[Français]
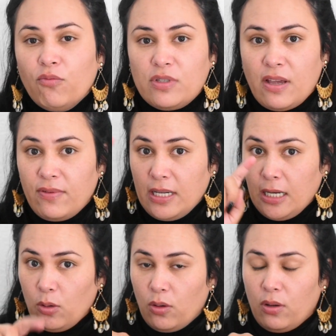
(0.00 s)
vous avez
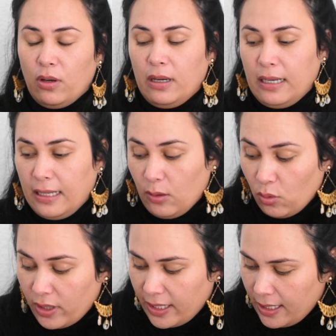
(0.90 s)
les,
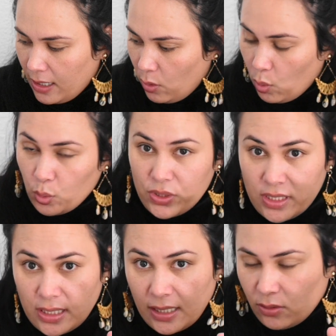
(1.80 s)
L'Oréal
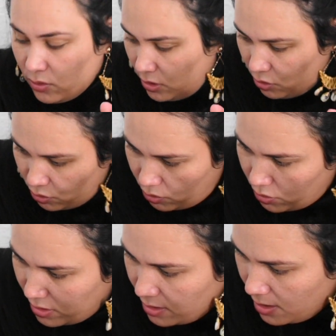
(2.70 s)
aussi. Attendez, je
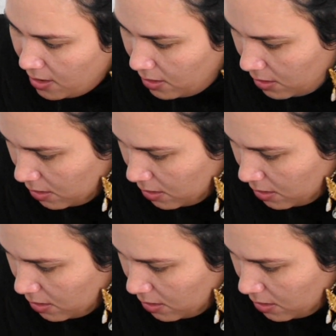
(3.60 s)
regarde.